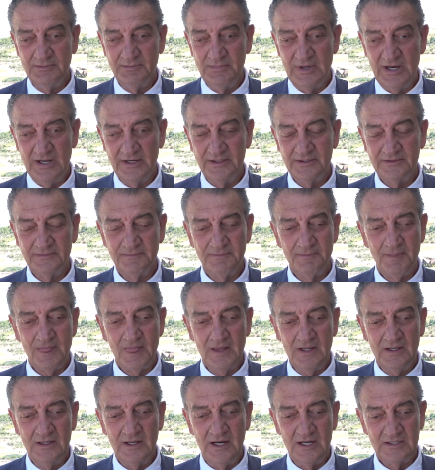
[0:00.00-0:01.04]
Ben
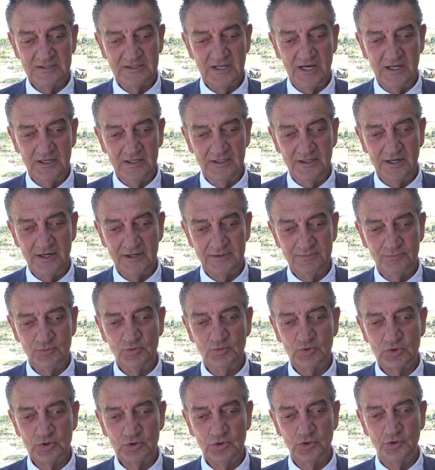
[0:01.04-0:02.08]
Hataylıların bu
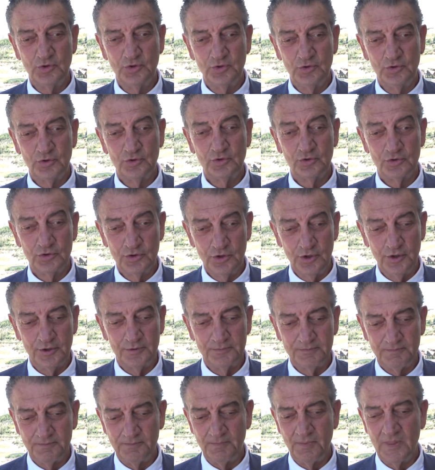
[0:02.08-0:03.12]
mutlu gününü
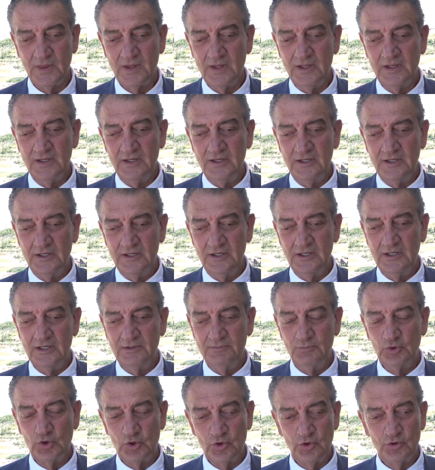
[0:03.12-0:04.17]
kutluyorum. E,
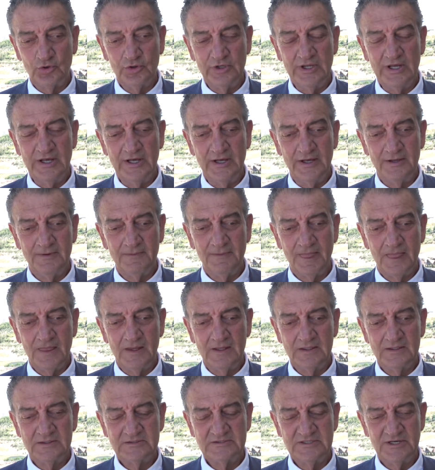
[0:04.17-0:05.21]
bugün de
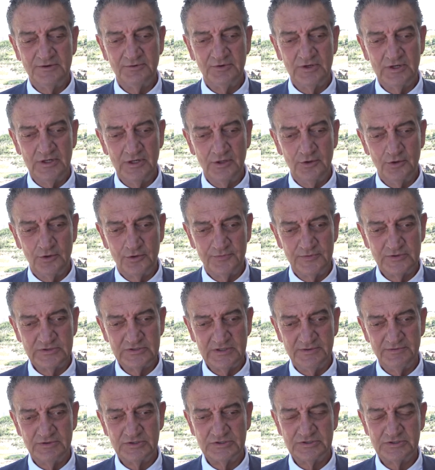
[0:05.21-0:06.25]
sevgili Lütfü
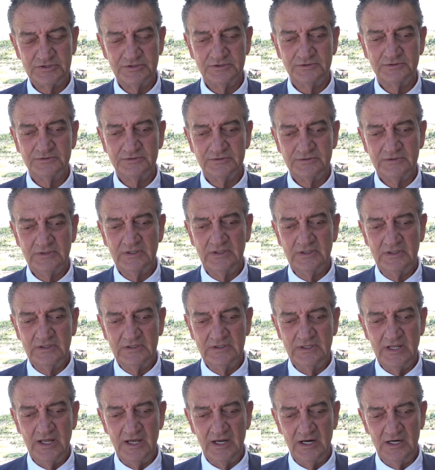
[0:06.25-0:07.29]
Savaş'ın,
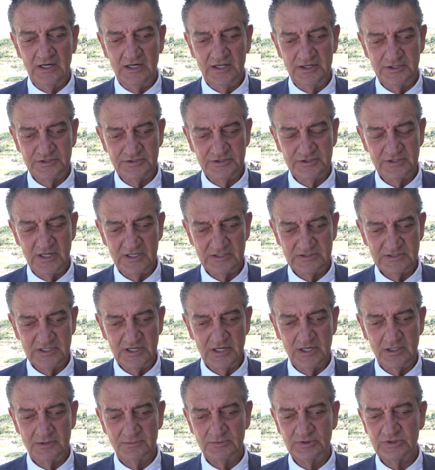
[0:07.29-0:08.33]
değerli eşi Nazan
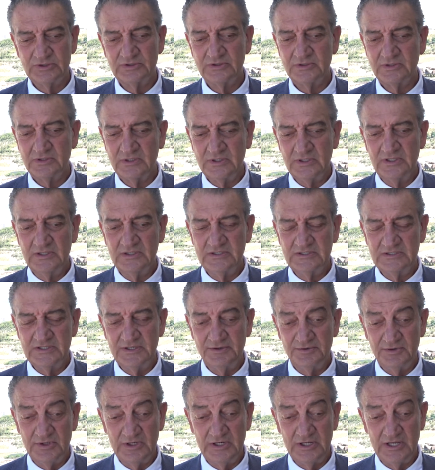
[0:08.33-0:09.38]
Hanım'ın,
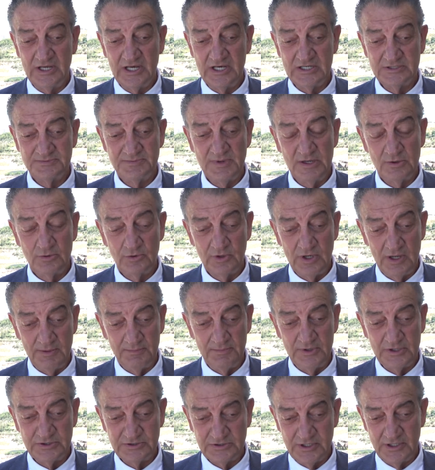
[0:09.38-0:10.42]
sevgili Kezban
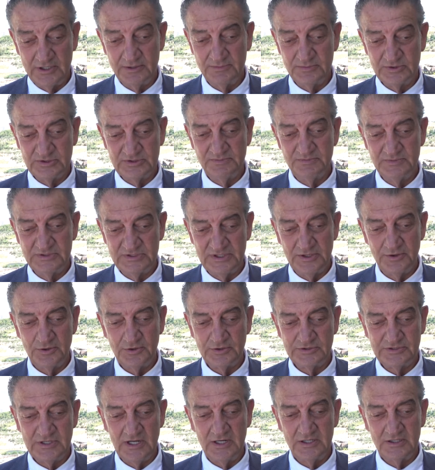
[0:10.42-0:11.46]
Kur'an Başkanımızın bize
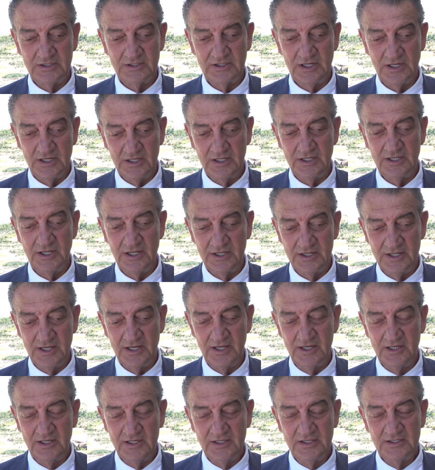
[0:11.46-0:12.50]
gösterdikleri ilgiye
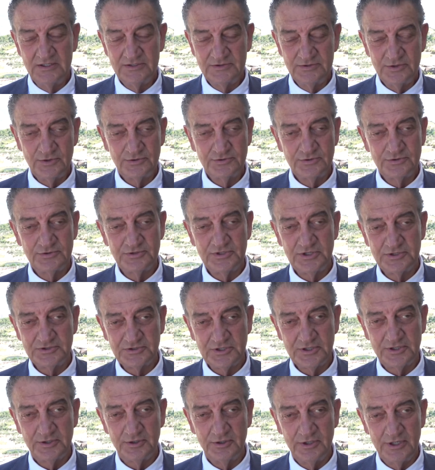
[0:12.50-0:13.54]
de sonsuz
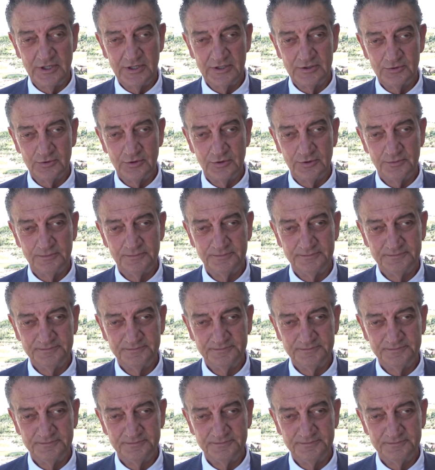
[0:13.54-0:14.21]
teşekkürler ediyorum.